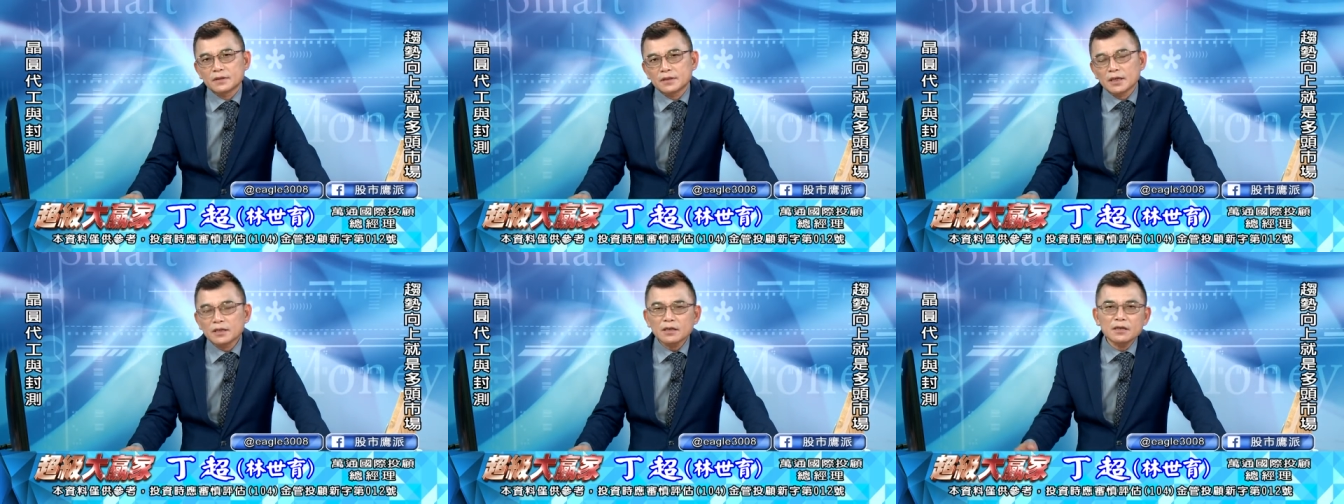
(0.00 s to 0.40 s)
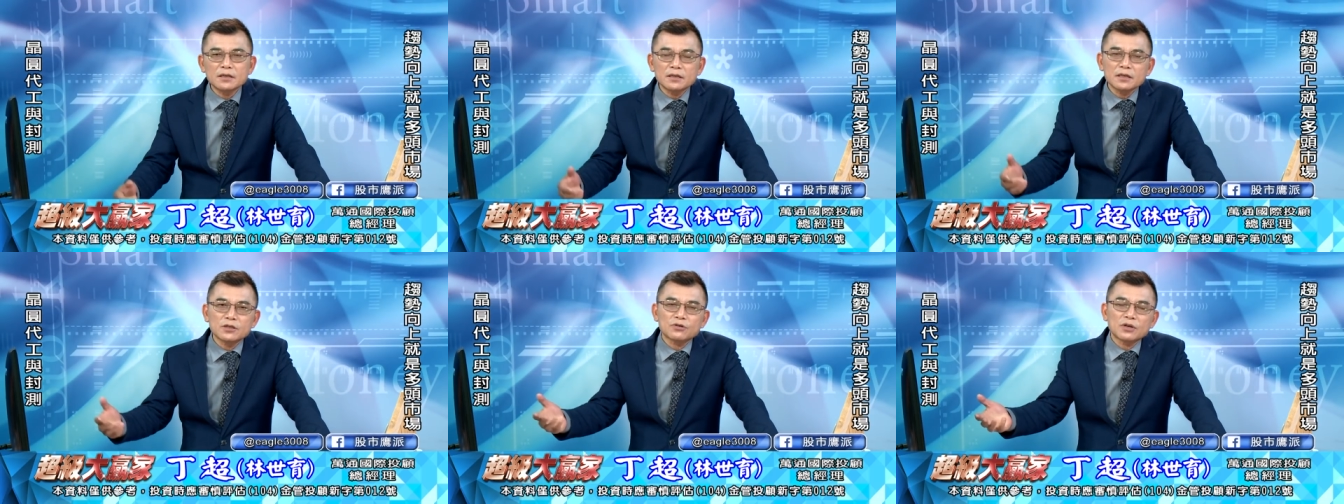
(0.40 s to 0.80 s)
讲这个你
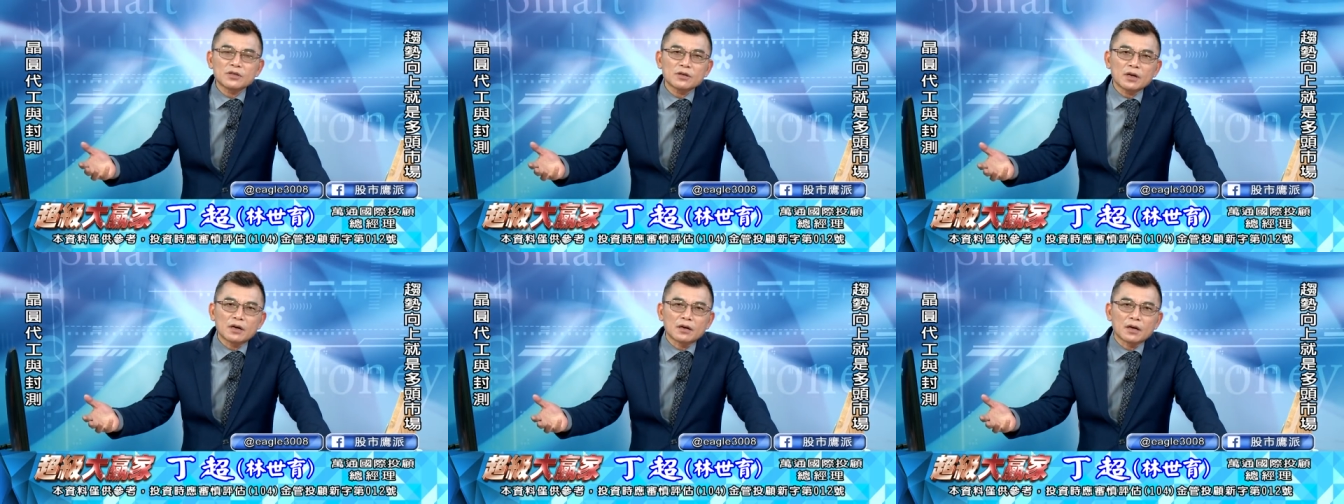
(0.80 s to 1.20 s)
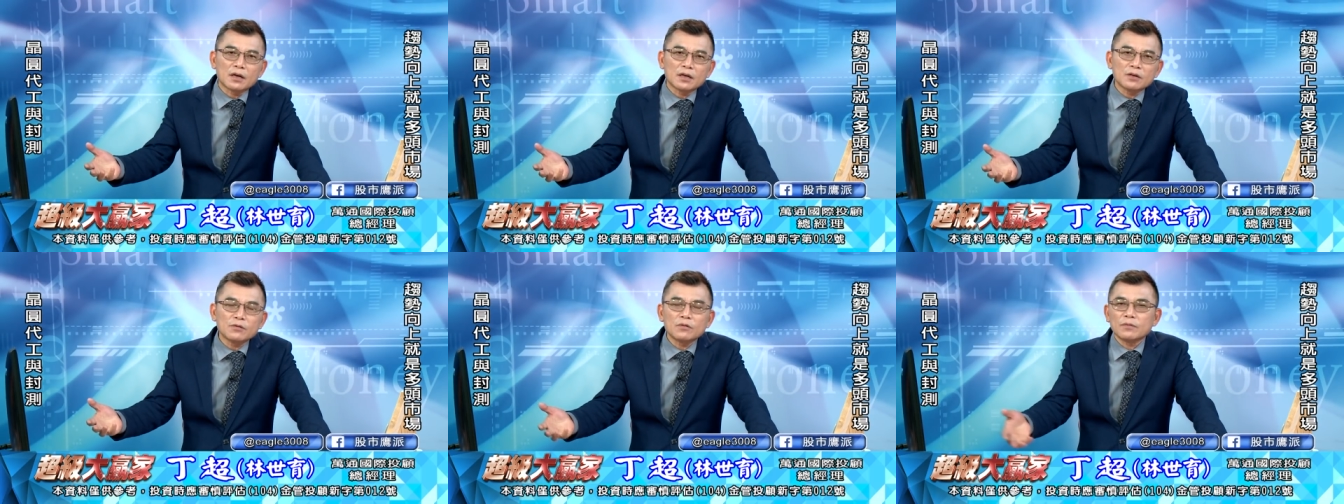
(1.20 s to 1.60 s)
自己算就好
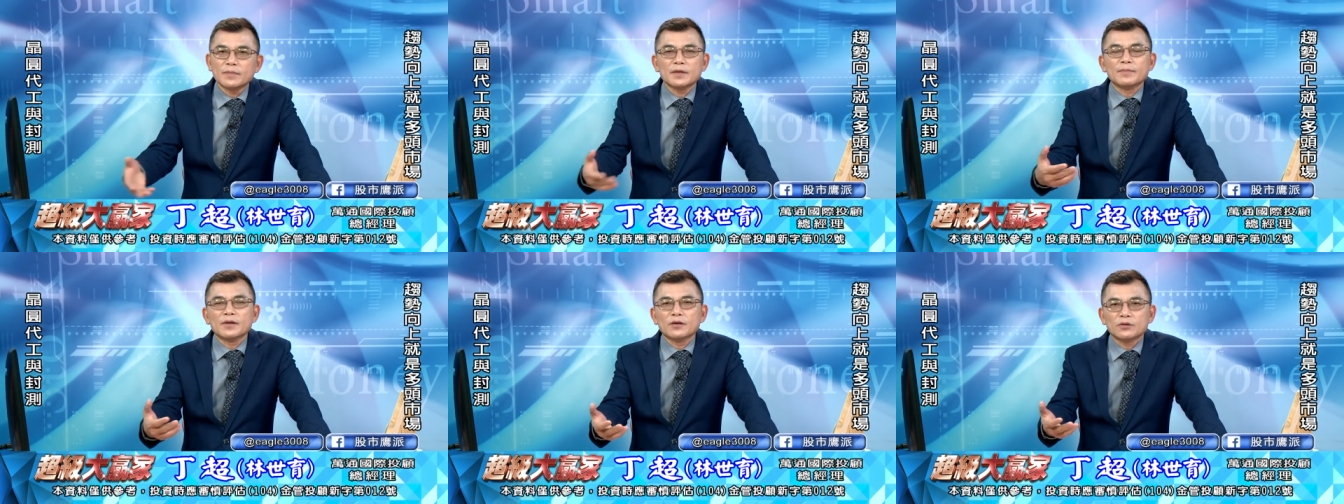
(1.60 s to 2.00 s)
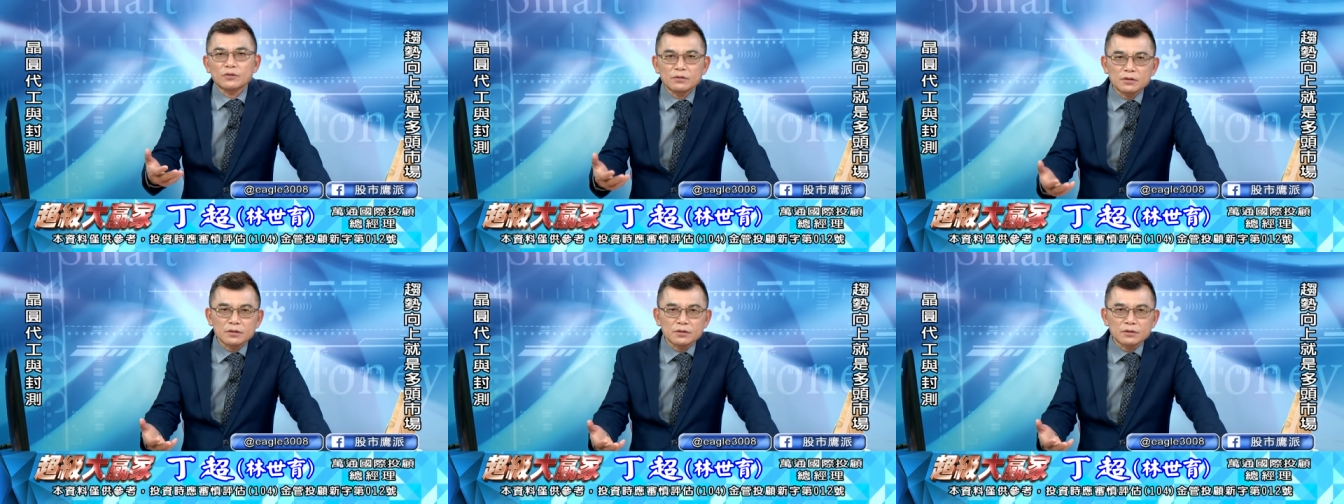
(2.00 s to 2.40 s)
了，因为我们也没有
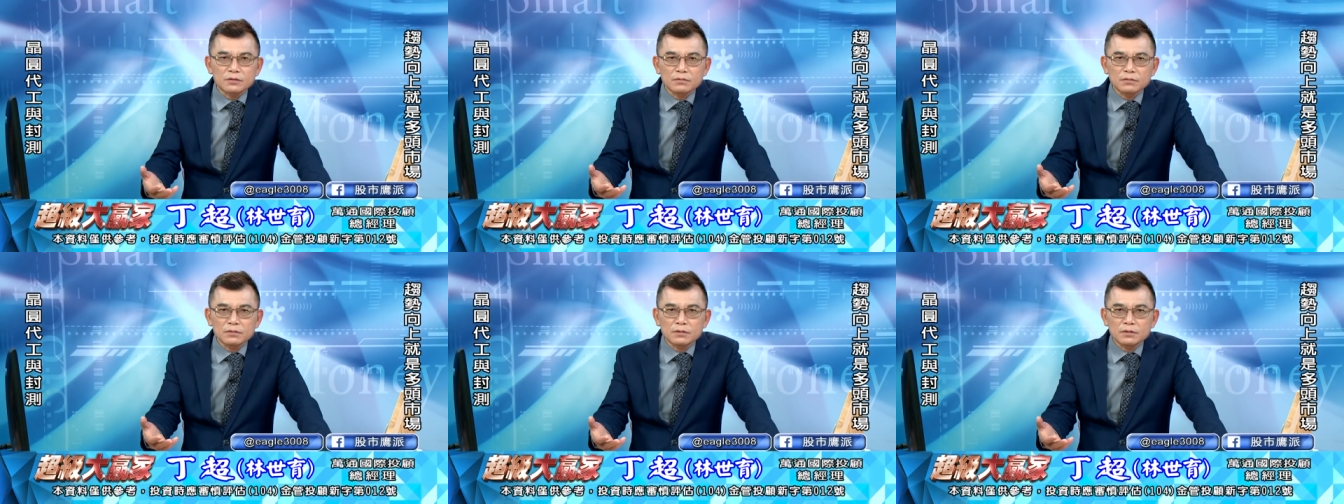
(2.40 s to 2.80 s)
做指数。